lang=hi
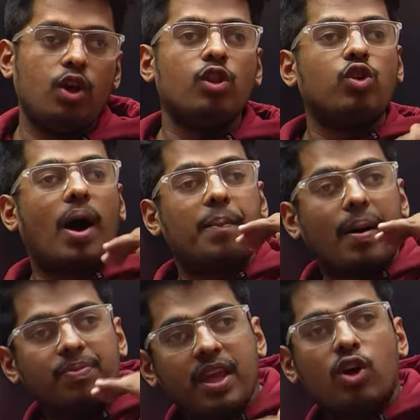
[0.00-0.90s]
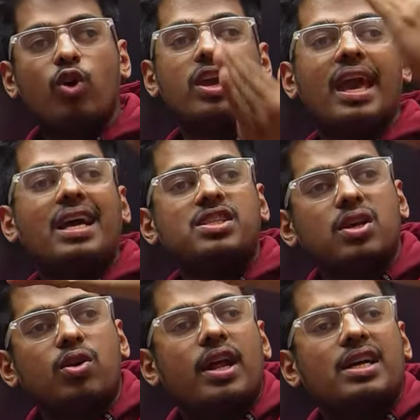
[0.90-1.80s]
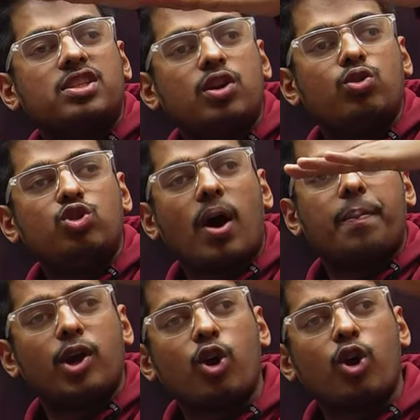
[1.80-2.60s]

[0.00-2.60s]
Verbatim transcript: तो अब आप देखो कि एस एन वन एस एन टू जो आपने